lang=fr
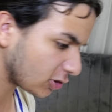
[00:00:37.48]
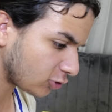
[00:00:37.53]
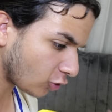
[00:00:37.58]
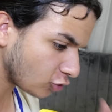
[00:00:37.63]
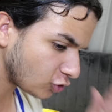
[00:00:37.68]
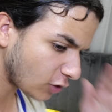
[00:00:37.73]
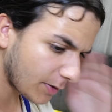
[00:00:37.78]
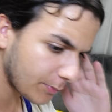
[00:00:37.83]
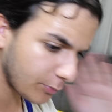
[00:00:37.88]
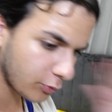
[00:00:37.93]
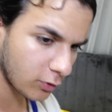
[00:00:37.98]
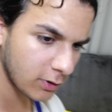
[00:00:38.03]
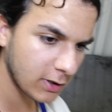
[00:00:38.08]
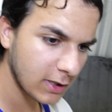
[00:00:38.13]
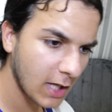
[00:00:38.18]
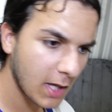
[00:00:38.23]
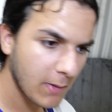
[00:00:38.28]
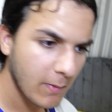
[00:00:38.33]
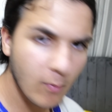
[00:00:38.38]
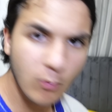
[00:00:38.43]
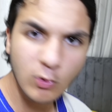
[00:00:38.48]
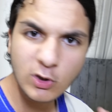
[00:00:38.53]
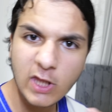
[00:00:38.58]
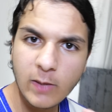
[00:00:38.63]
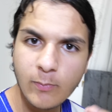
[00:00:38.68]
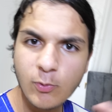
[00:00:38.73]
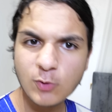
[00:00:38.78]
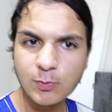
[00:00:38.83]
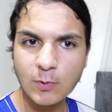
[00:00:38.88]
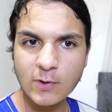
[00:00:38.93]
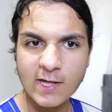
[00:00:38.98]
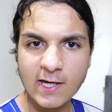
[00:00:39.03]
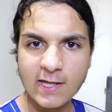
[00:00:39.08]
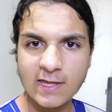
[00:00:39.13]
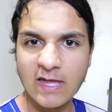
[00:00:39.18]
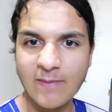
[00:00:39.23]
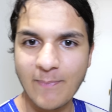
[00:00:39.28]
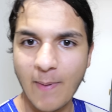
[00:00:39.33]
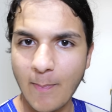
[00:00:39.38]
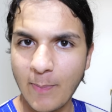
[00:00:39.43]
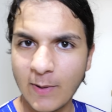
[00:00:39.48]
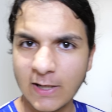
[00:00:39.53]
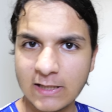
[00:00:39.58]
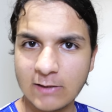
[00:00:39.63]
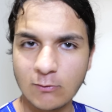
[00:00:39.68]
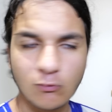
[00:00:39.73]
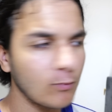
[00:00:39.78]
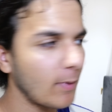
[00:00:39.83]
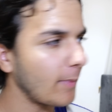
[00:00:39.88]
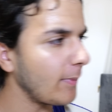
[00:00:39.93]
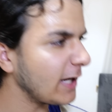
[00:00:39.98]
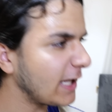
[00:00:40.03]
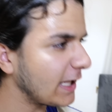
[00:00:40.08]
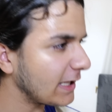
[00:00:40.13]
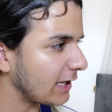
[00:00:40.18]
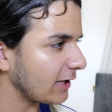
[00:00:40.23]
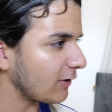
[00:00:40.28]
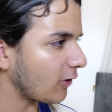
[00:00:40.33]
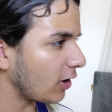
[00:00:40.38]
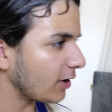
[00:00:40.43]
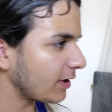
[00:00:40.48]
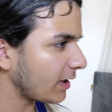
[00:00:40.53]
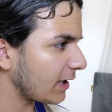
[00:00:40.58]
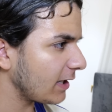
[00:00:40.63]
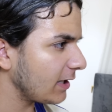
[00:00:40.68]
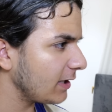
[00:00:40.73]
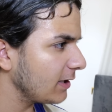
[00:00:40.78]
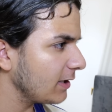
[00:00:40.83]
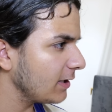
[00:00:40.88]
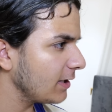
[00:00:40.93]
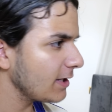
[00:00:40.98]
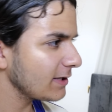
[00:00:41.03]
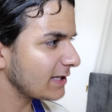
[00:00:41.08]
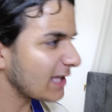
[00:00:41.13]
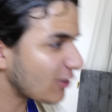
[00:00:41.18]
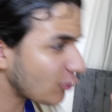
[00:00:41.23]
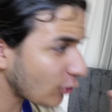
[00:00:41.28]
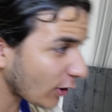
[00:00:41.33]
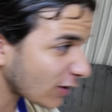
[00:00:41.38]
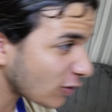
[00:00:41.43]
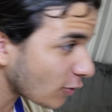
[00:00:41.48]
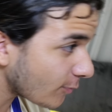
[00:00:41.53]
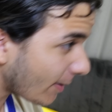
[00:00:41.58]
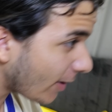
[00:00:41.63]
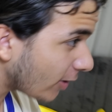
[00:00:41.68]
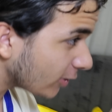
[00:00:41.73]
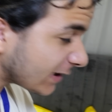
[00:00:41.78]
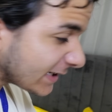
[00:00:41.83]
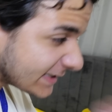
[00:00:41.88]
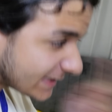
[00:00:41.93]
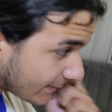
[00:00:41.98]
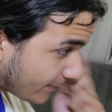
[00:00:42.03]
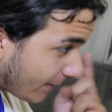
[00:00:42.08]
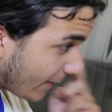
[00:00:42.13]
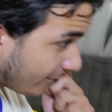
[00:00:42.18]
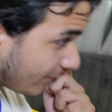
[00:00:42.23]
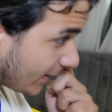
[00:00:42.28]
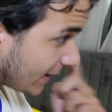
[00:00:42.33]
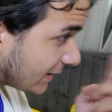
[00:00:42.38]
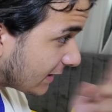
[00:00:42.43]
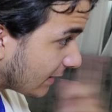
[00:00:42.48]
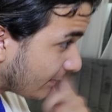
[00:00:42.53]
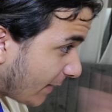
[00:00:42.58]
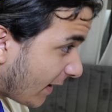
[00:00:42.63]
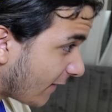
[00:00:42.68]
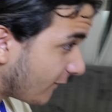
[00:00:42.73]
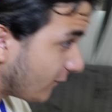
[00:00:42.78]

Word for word: entendu un bruit. Mais moi, au début, je pensais que c'était papa ou maman qui était rentré. T'es sûr, ils sont pas rentrés T'es pas bête, t'es pas